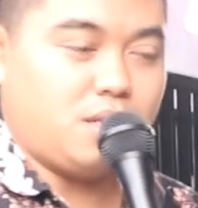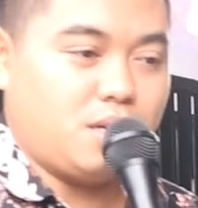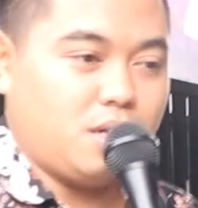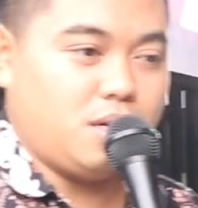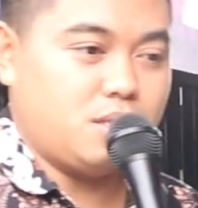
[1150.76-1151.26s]

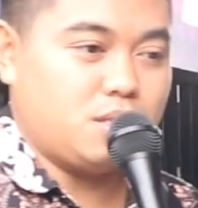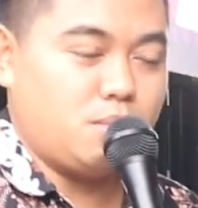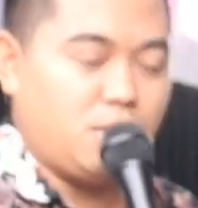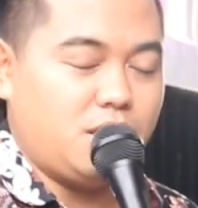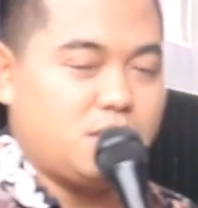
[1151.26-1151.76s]

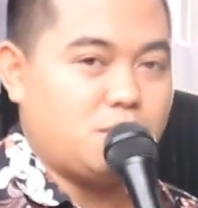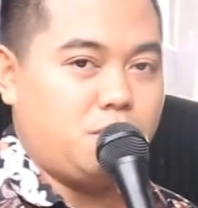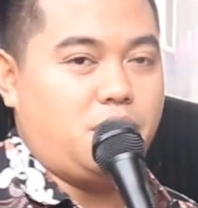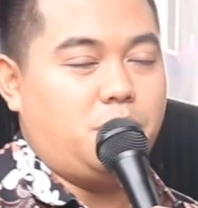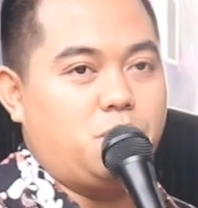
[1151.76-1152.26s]

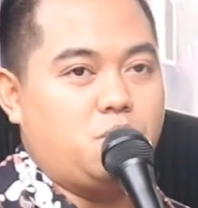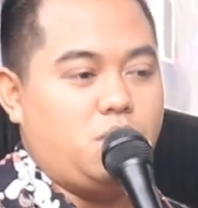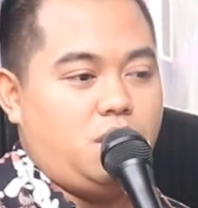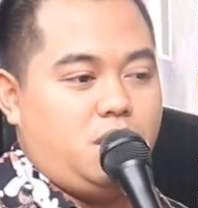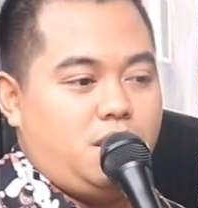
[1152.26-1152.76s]

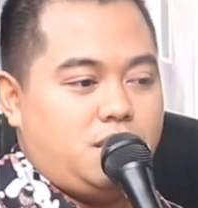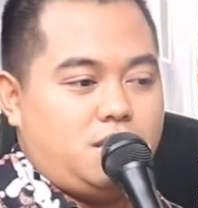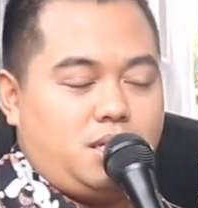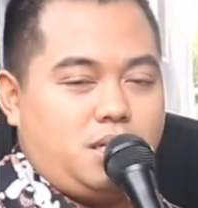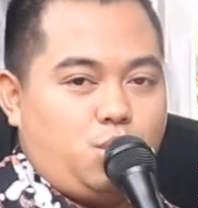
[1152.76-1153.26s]
399.000
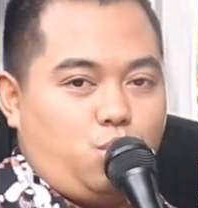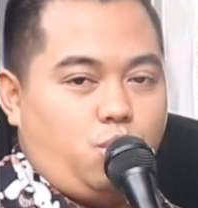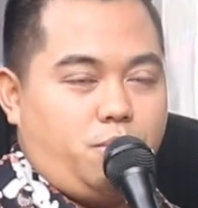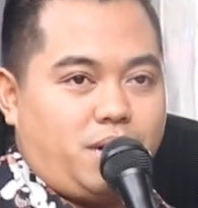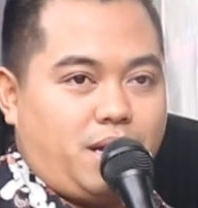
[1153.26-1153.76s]
jadi itu
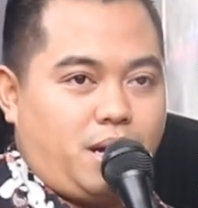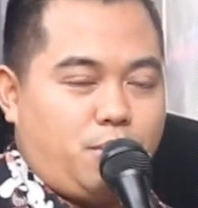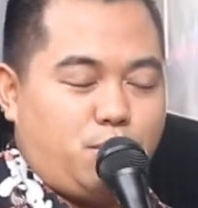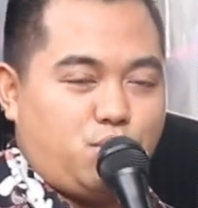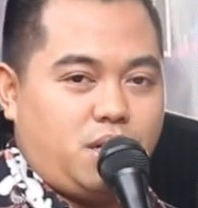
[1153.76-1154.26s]

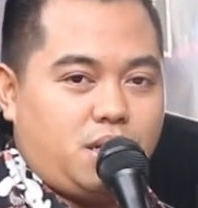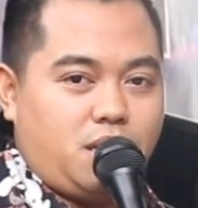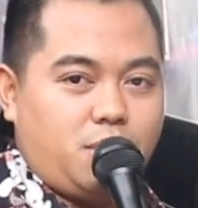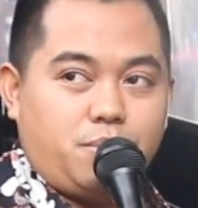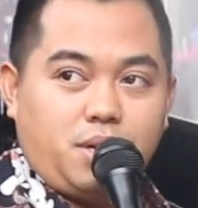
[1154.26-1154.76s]
mereka mempunyai
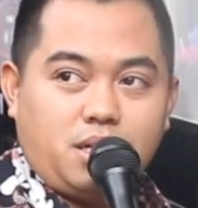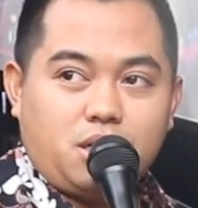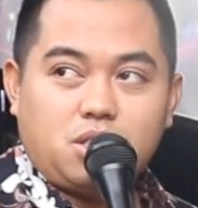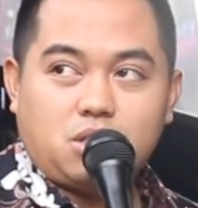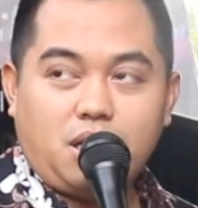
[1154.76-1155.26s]
kelebihan
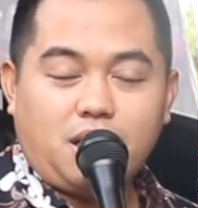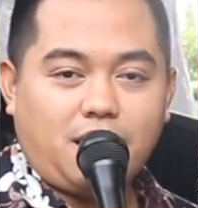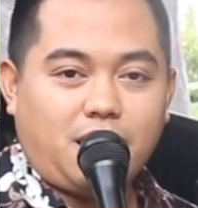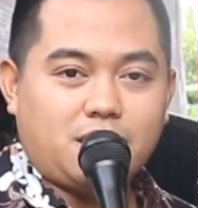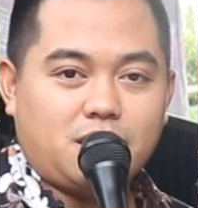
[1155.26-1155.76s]
dan juga
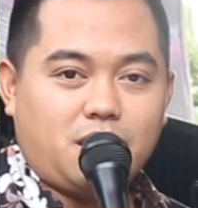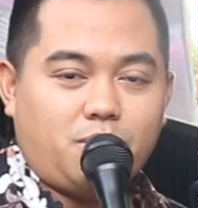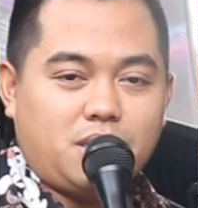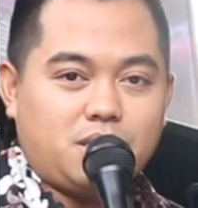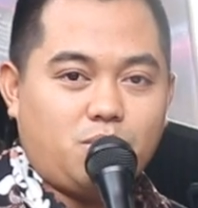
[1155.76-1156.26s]
karakter
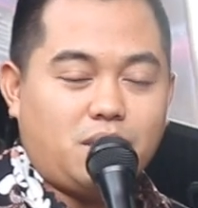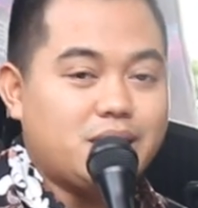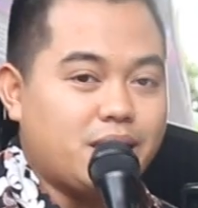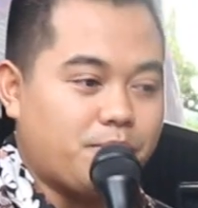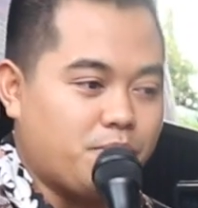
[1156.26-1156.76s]

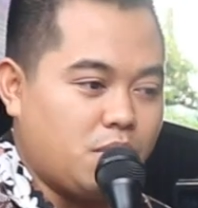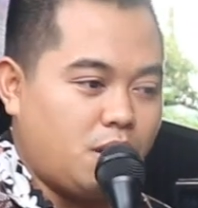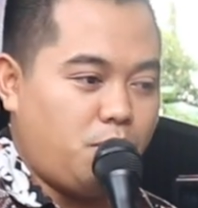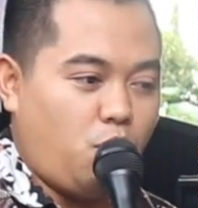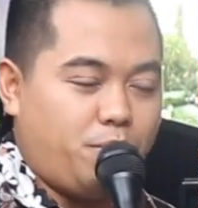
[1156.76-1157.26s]
masing-masing
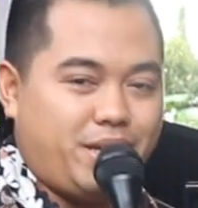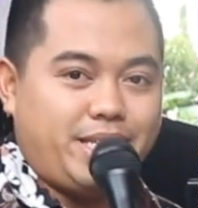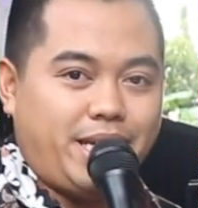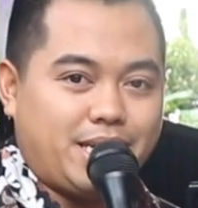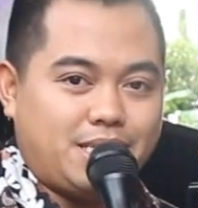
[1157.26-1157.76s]
mau
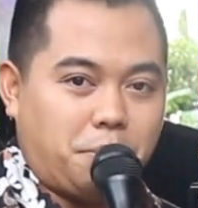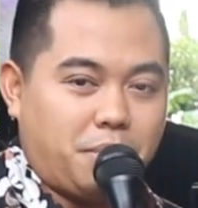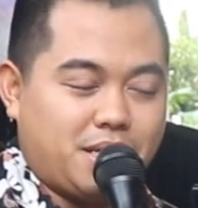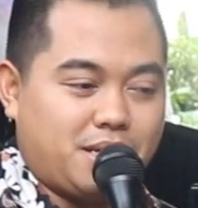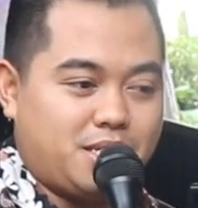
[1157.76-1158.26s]
pilih yang
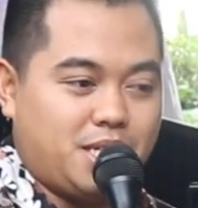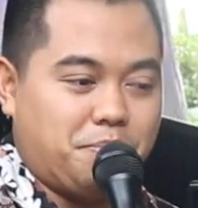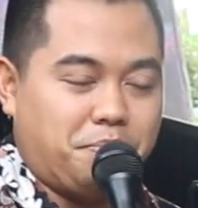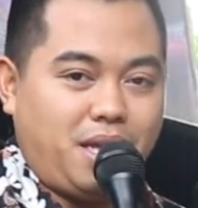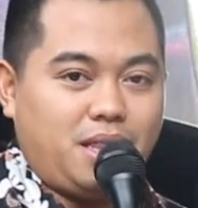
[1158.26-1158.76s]
dapat
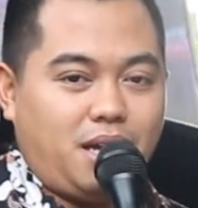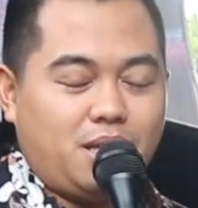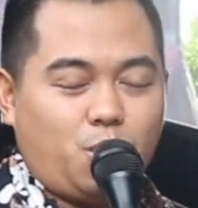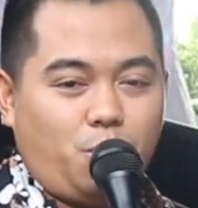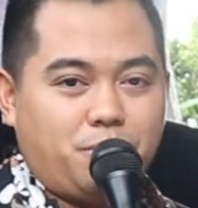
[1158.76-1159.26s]
gede 4
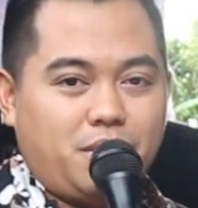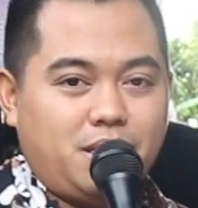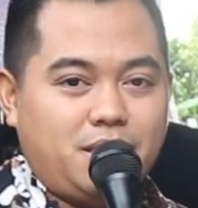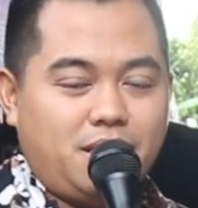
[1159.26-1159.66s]
atau pilih